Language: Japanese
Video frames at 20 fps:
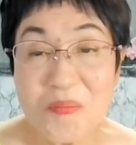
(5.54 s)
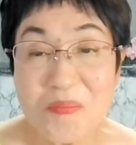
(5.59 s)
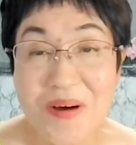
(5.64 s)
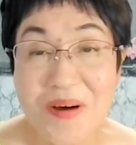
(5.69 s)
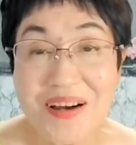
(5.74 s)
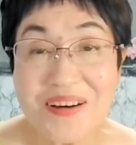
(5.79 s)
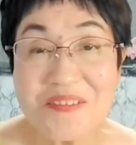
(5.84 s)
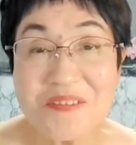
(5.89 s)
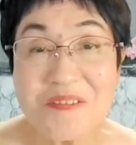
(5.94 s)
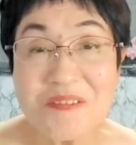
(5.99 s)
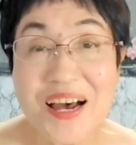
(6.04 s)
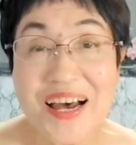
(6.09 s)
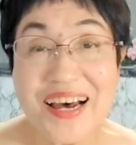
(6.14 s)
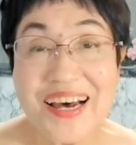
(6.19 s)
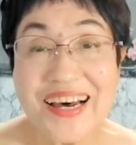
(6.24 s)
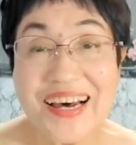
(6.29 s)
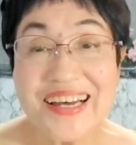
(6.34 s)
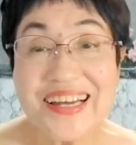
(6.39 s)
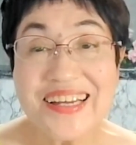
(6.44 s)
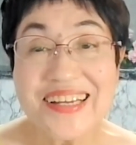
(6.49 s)
ばん
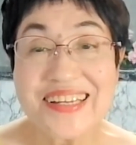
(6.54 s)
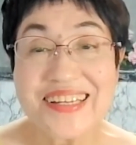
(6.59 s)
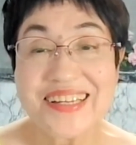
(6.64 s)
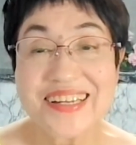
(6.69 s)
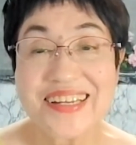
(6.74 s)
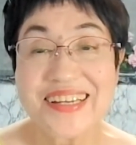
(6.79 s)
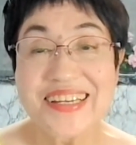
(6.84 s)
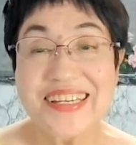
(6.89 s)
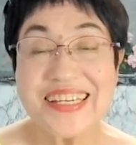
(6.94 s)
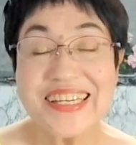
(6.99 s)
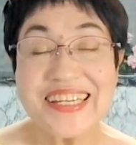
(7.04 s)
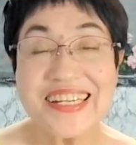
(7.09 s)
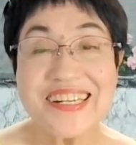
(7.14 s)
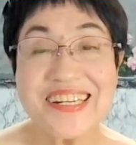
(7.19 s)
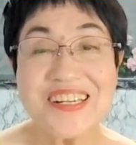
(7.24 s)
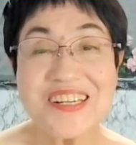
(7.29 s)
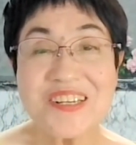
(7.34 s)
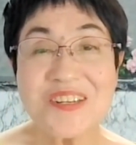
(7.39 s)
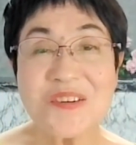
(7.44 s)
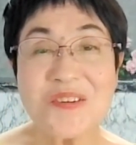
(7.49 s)
は。
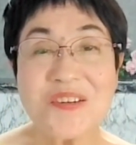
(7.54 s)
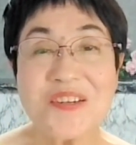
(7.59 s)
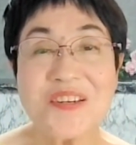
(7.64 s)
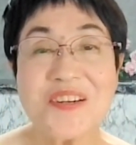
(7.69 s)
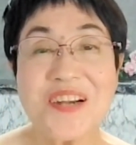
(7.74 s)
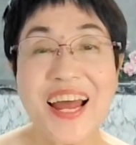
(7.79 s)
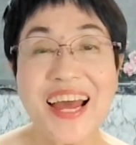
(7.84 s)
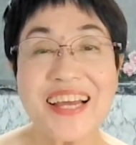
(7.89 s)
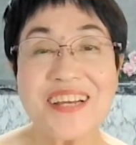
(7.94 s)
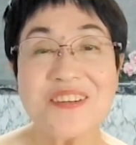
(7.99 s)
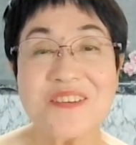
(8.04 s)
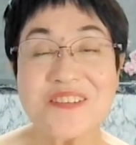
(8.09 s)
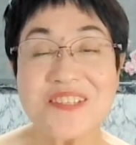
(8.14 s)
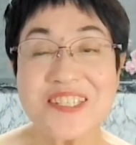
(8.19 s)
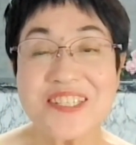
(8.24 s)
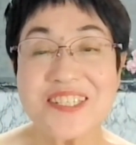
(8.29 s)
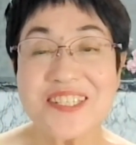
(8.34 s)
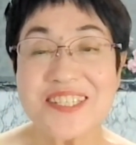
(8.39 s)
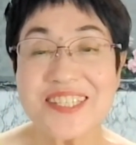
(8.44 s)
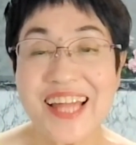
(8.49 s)

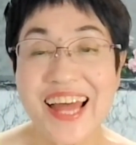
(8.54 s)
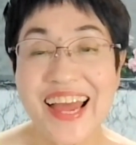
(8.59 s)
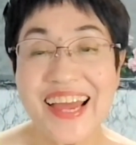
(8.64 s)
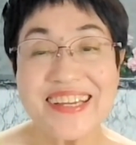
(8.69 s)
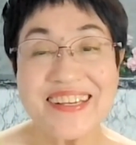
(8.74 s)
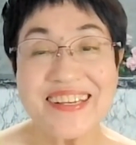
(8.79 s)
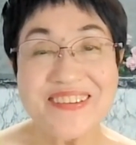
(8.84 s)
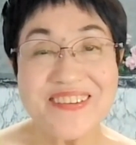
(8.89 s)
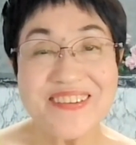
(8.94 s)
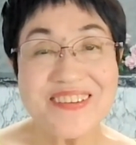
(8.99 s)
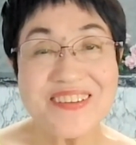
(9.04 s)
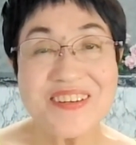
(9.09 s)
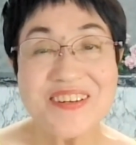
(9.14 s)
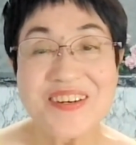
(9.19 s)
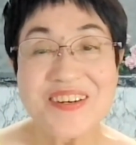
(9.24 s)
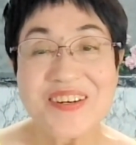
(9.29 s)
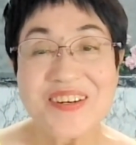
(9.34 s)
ヒーリングライフスタイル、